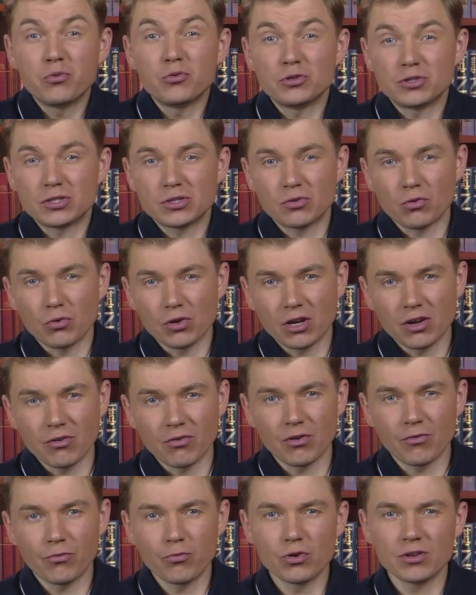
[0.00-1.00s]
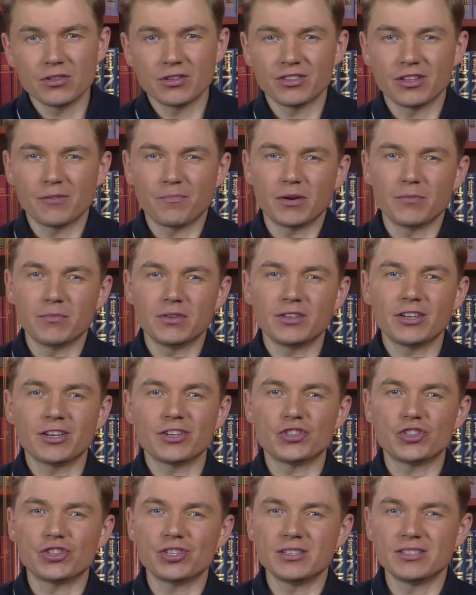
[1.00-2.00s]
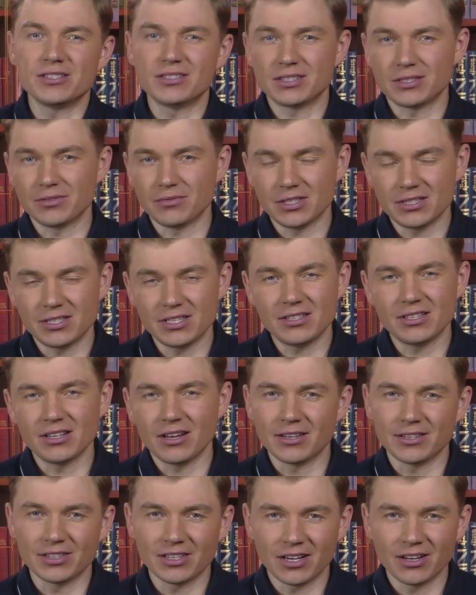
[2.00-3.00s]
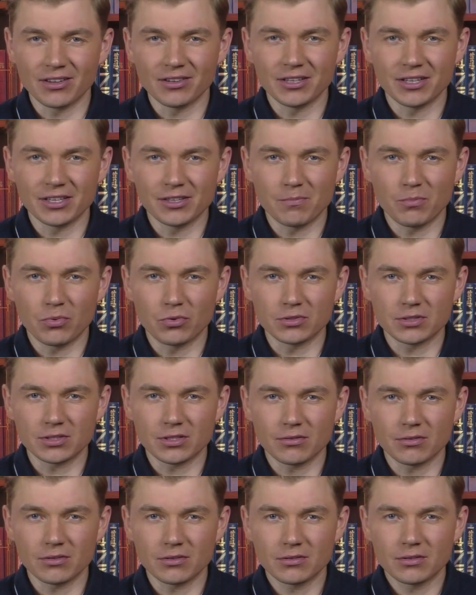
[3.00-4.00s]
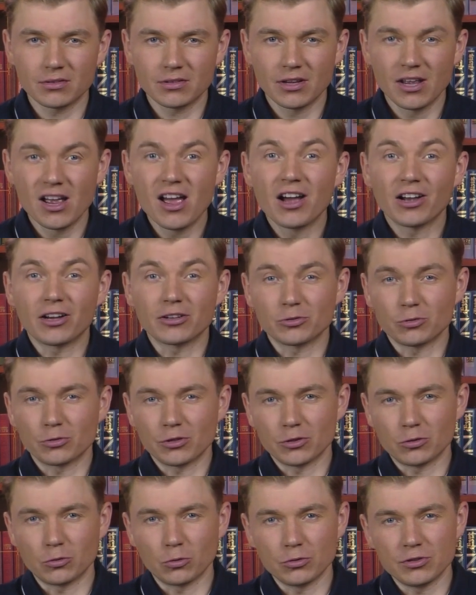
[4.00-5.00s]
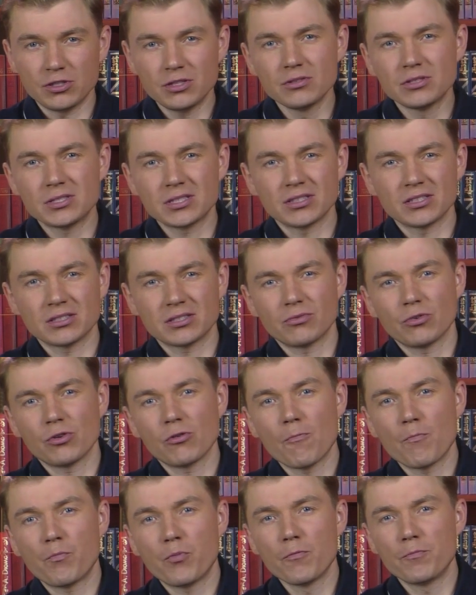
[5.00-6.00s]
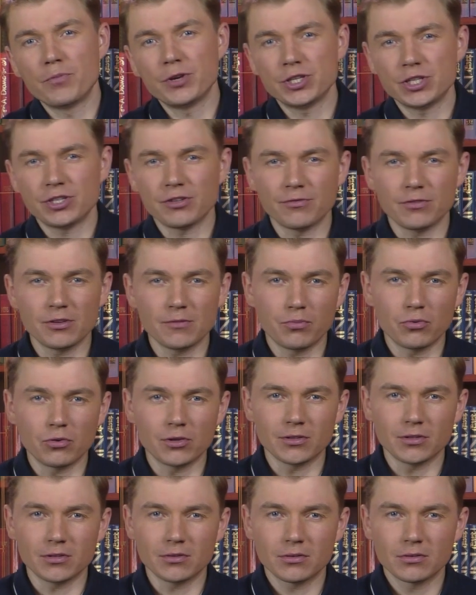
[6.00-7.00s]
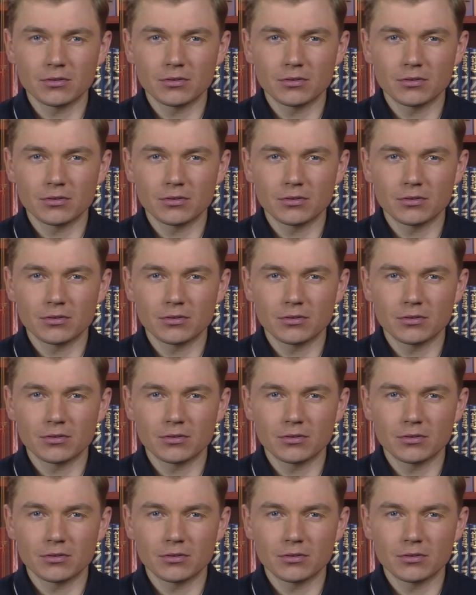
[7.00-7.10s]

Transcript: Путь стойкого воина напоминает жизнь святителя Николая Японского, который трудился на своем поприще в Японии.